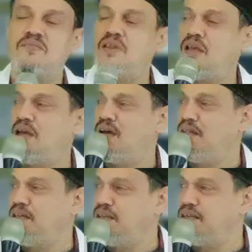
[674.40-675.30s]

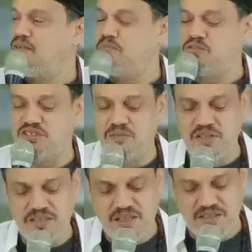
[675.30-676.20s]
Hadirin kaum muslimin
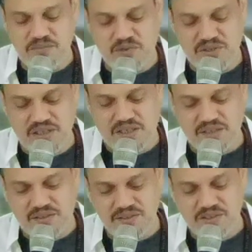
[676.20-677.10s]
yang dimuliakan
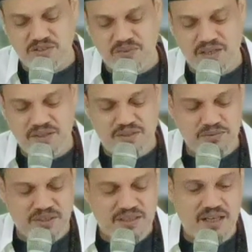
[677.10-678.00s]
Allah Subhanahu wa
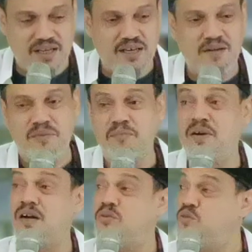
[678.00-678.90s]
taala,
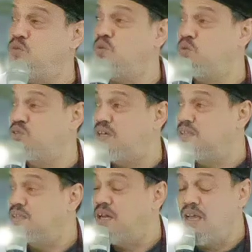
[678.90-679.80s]
memang untuk
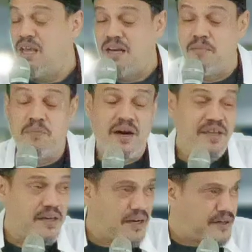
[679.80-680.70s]
urusan
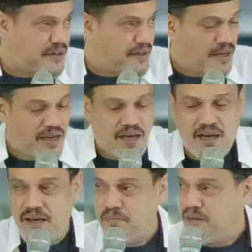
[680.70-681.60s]
kebaikan,
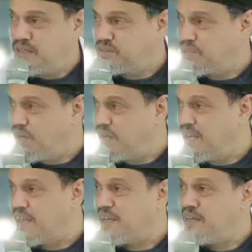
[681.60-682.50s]
amal soleh
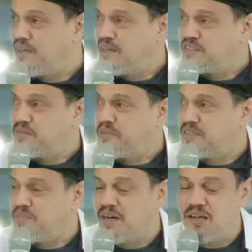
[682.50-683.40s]
seperti
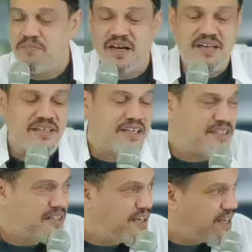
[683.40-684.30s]
malam hari ini kita
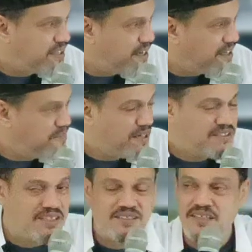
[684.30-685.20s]
datang di
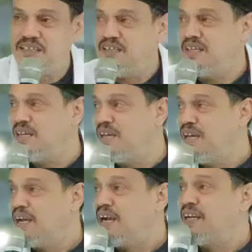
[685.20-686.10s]
majlis ini
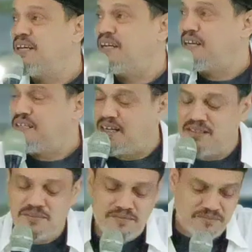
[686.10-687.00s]

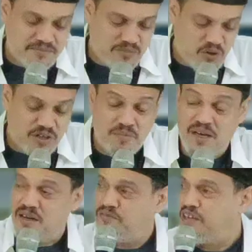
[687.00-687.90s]
kadang-kadang mohon
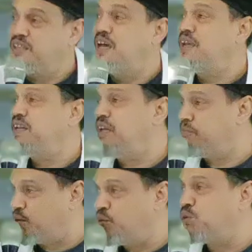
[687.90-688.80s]
maaf kita ya ini yang
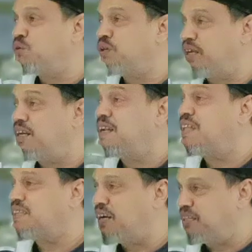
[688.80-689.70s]
beruntung karena
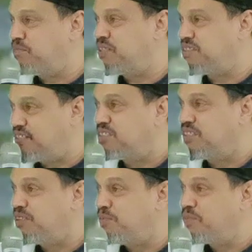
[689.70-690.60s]
datang di majlis ini.